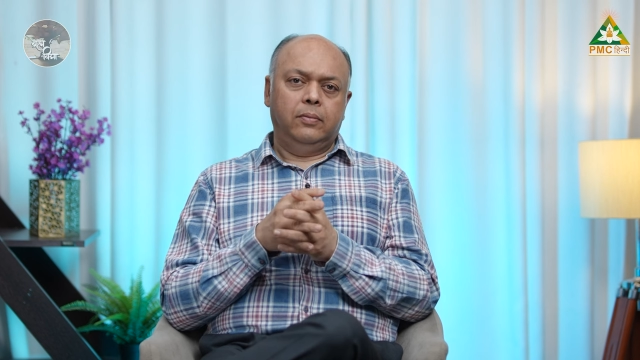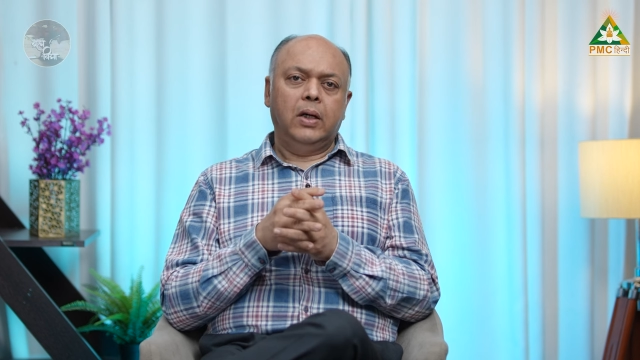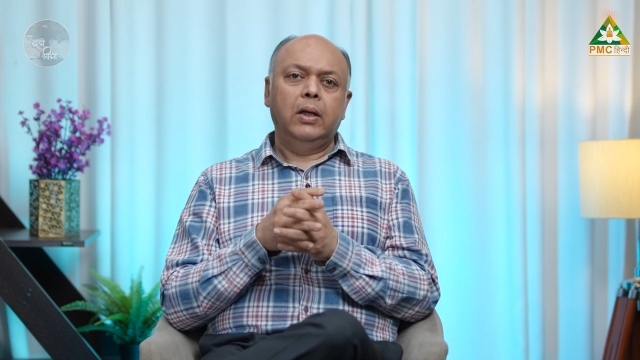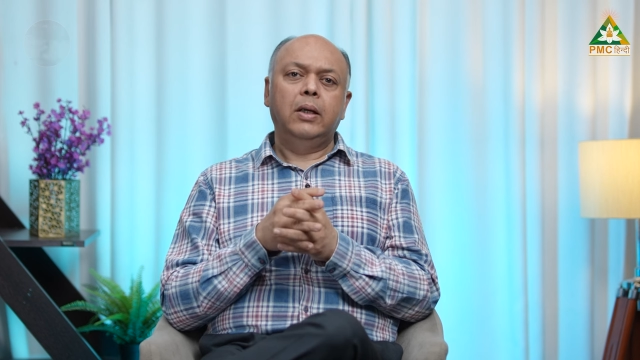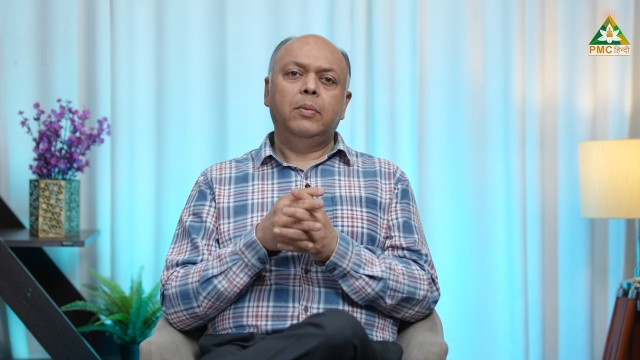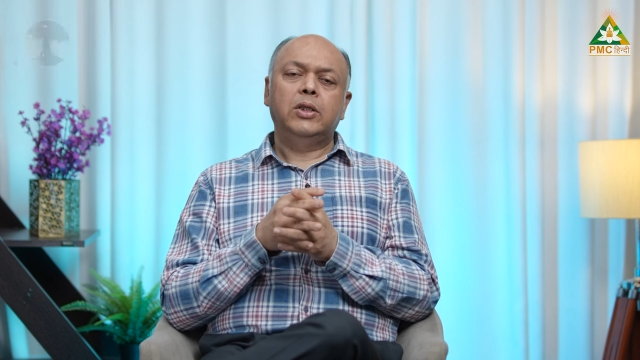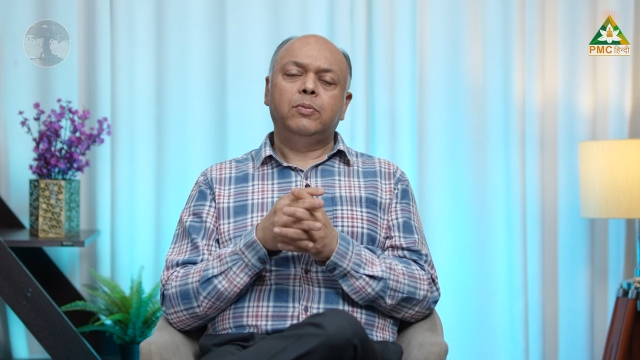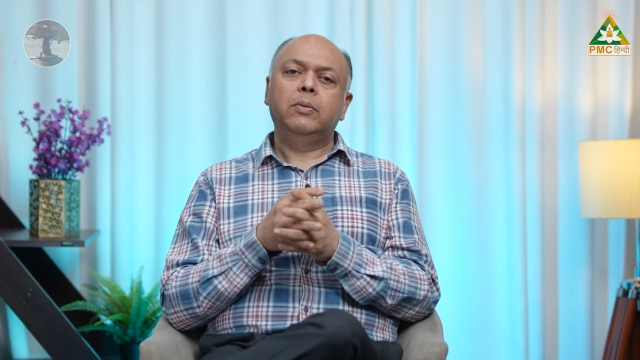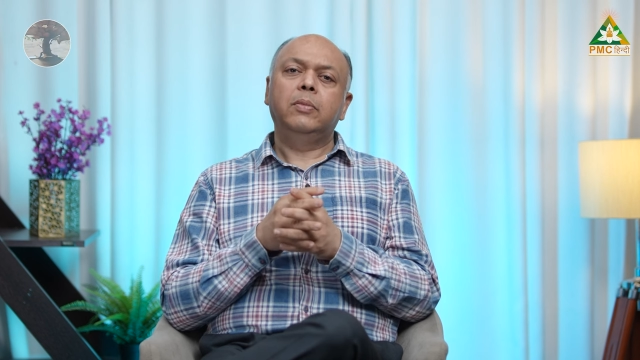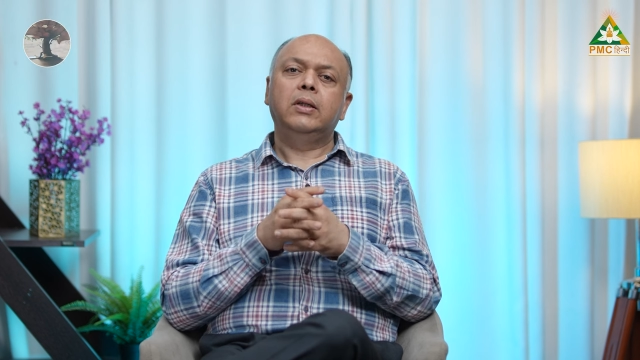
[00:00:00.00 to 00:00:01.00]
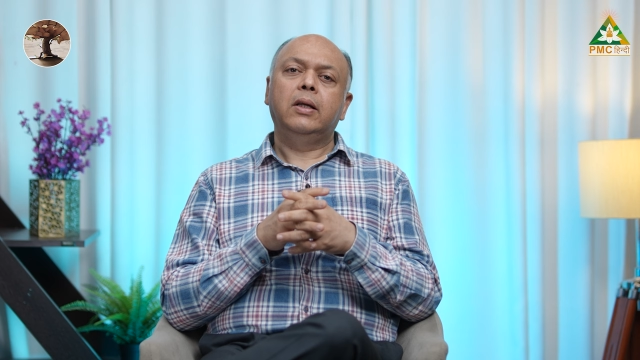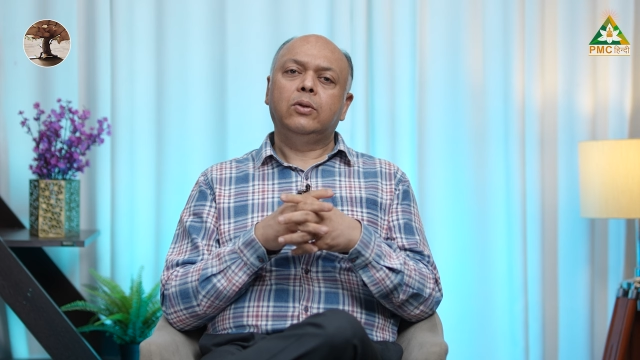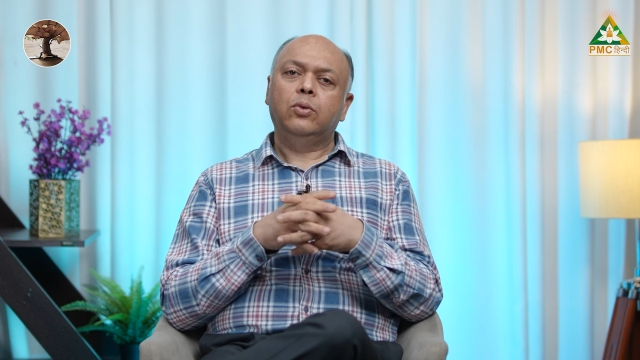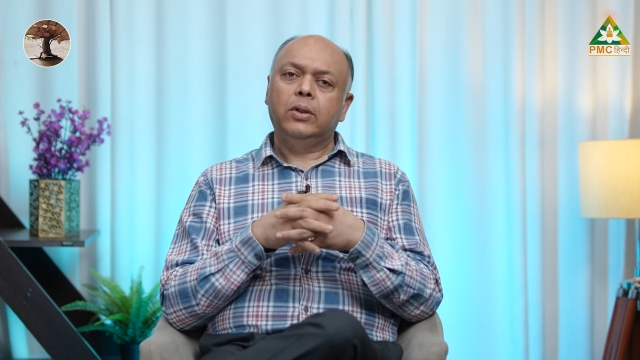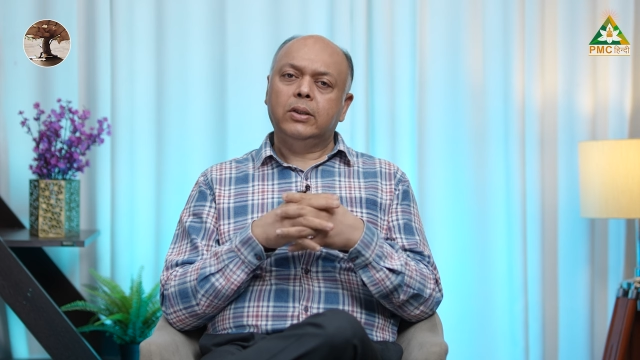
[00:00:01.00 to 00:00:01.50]
मान लिए बचपन में
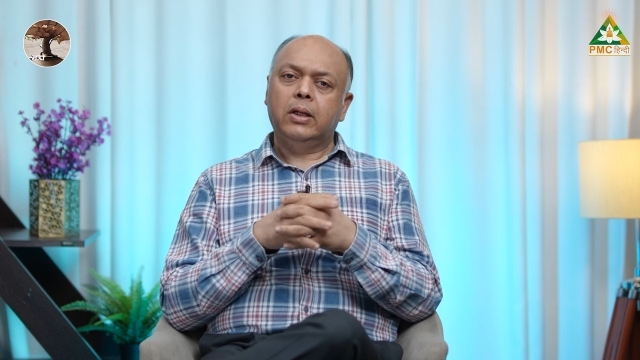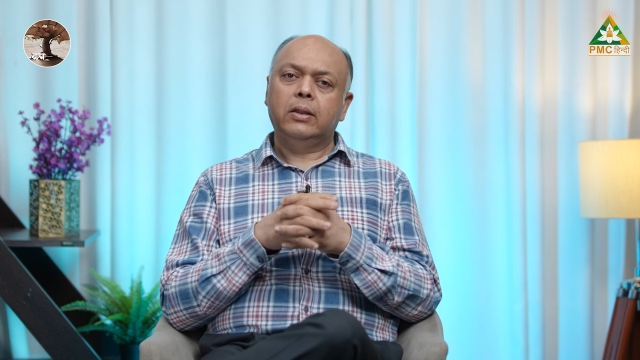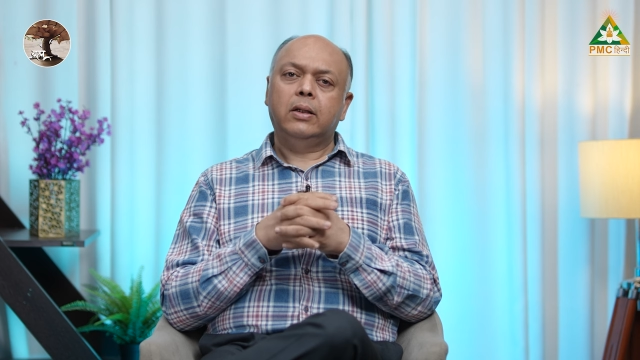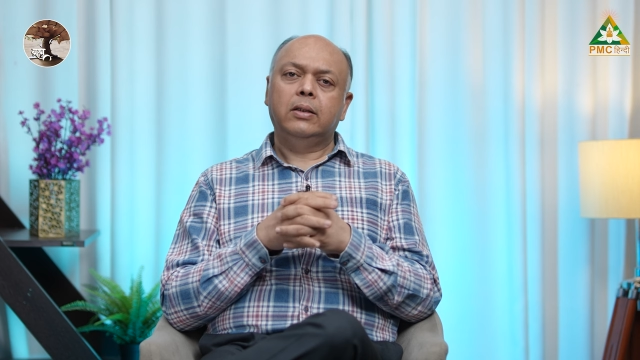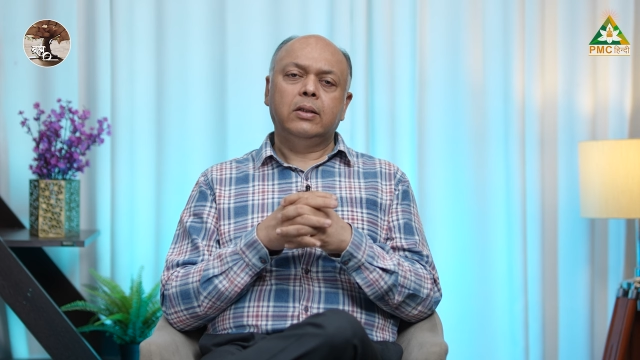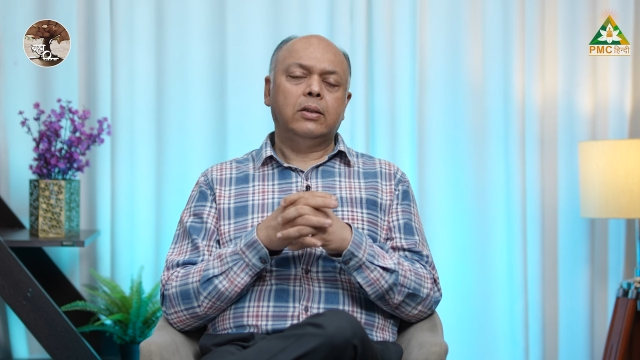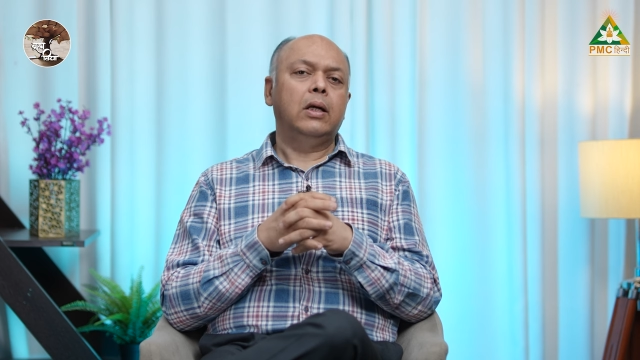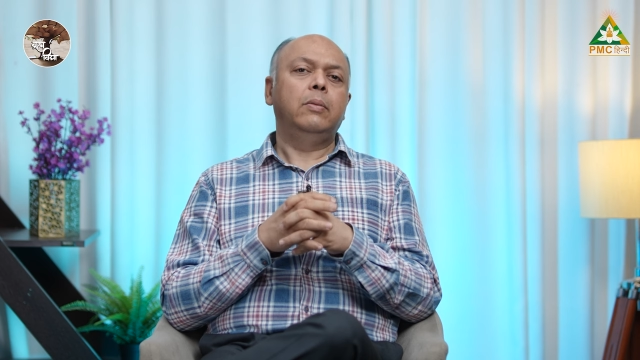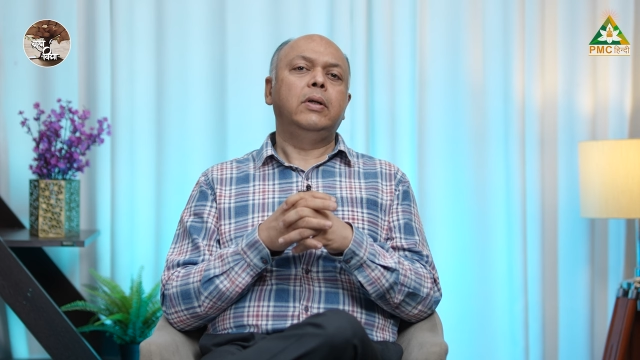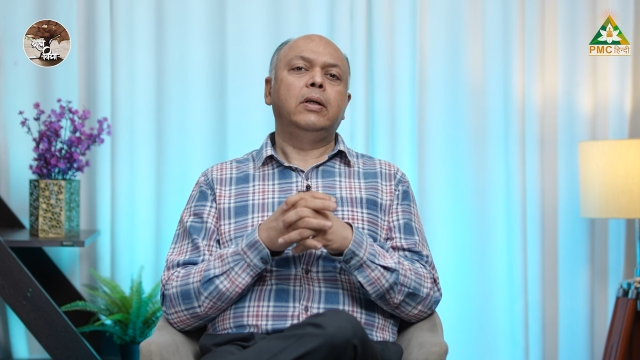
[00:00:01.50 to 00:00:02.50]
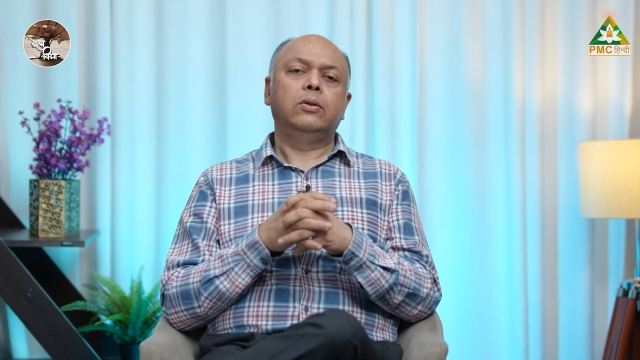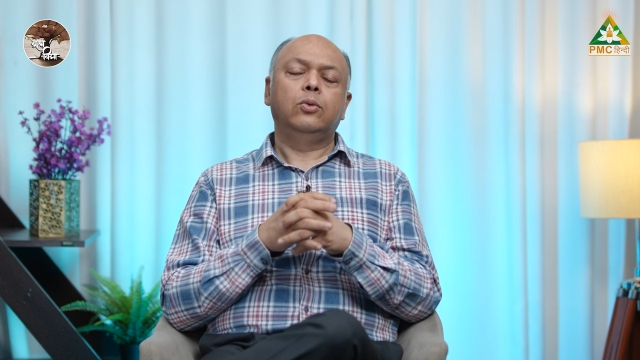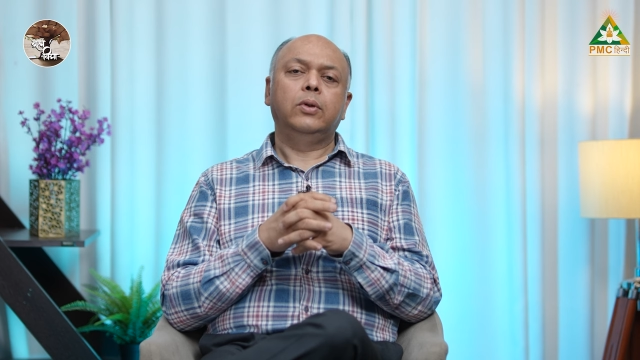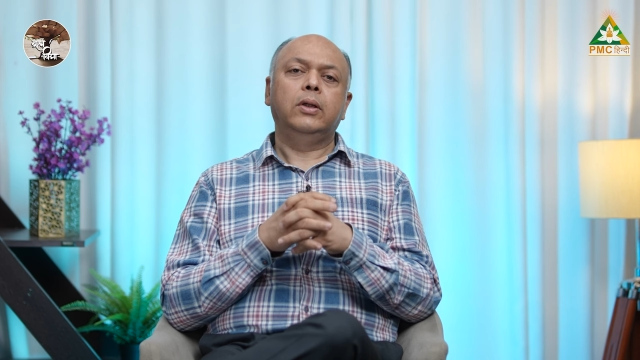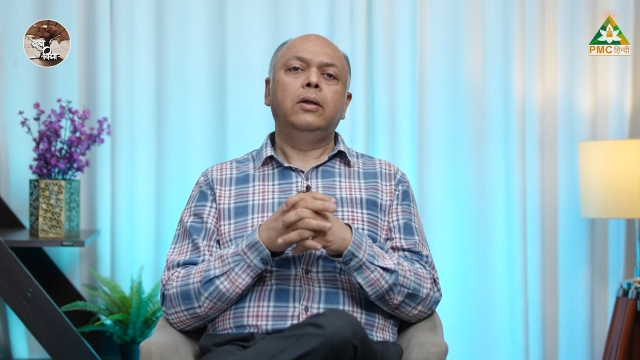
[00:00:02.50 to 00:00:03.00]
डेथ हो गई सात आठ दस साल में डेथ
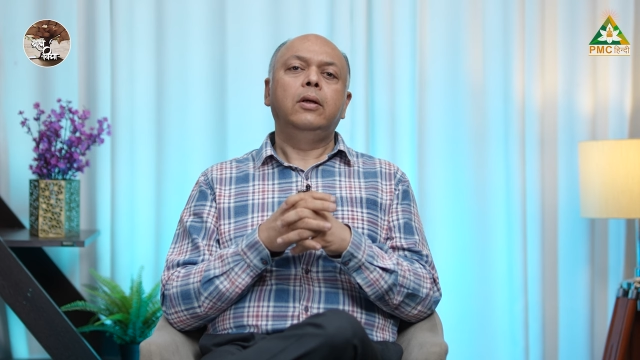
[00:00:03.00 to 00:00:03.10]
हो गई